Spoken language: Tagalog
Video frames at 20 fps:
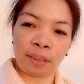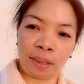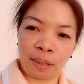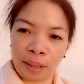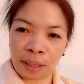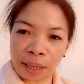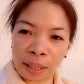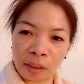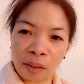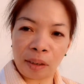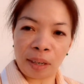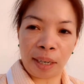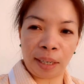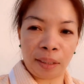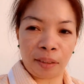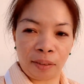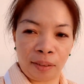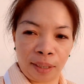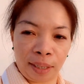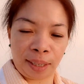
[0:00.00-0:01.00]
Ganun lang
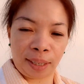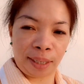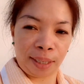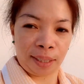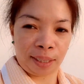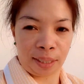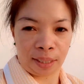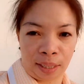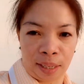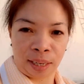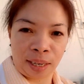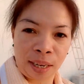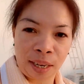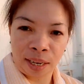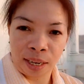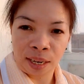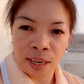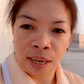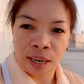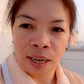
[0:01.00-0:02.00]
yung guys.
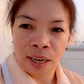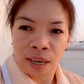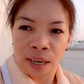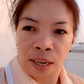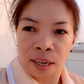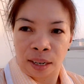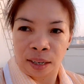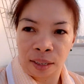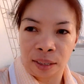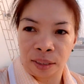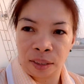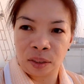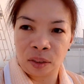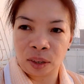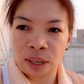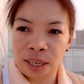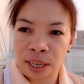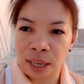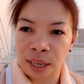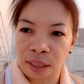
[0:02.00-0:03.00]
So,
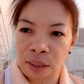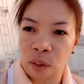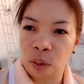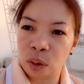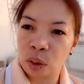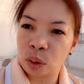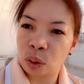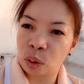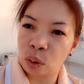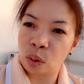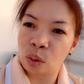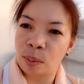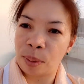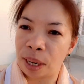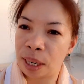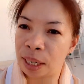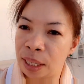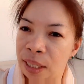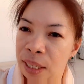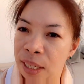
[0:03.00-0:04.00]
ayan. Gusto kong
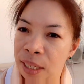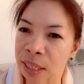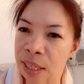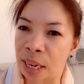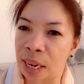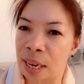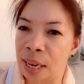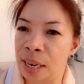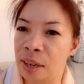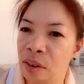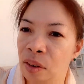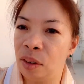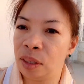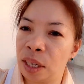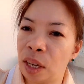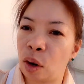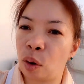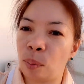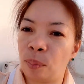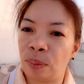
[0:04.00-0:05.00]
umakit dyan sa, ano,
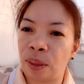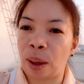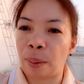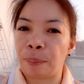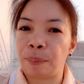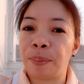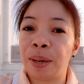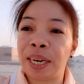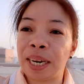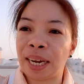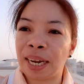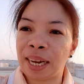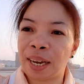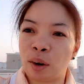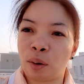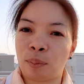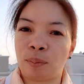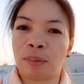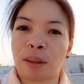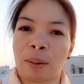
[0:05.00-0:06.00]
sa rooftop. Pinaka
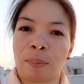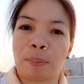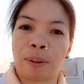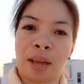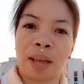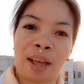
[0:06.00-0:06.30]
rooftop.